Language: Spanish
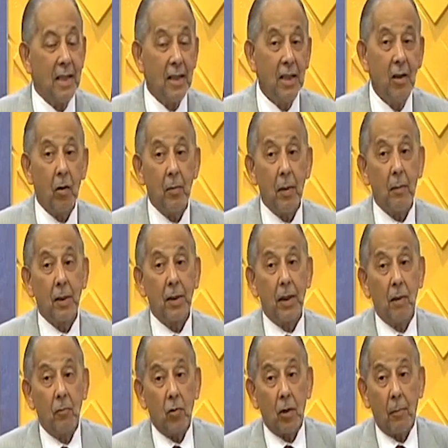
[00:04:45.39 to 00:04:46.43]
Y obviamente
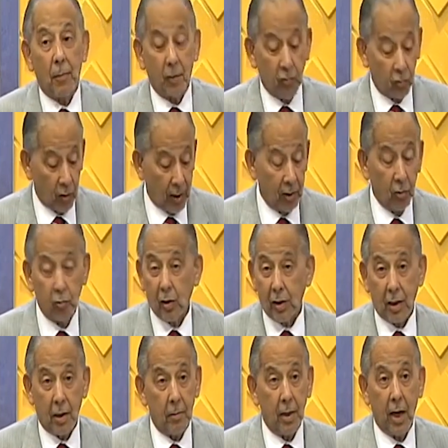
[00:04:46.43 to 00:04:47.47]
hay muchas personas que no se
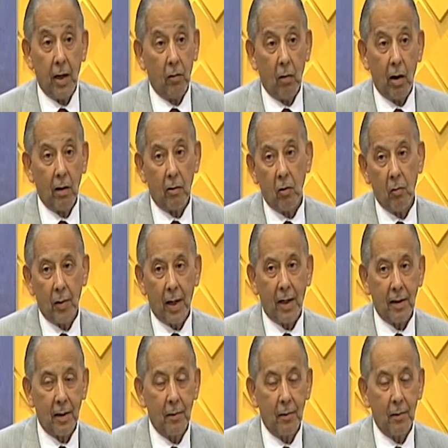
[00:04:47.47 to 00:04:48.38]
atreven a ir a cobrar